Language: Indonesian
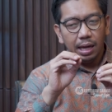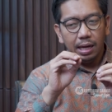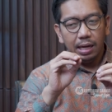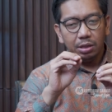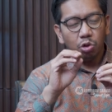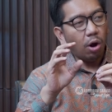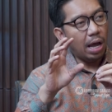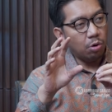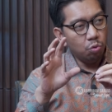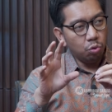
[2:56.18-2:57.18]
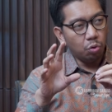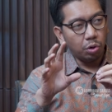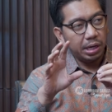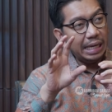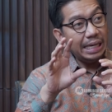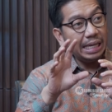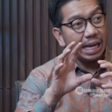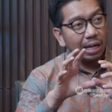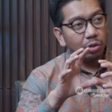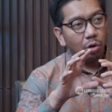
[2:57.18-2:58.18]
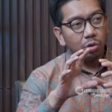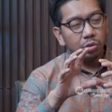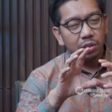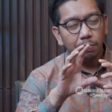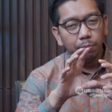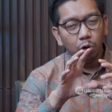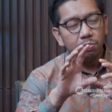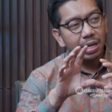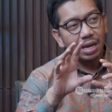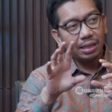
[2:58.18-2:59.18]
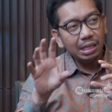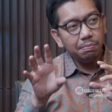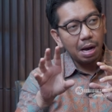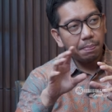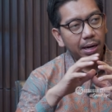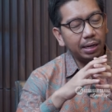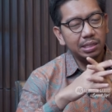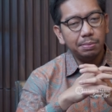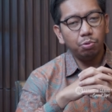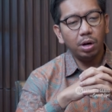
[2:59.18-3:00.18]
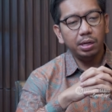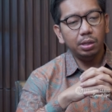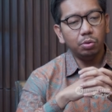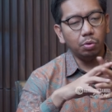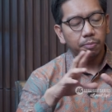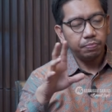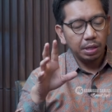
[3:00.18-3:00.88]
uh, tolak ukur indikator sebelum saya tiba pada kesimpulan itu.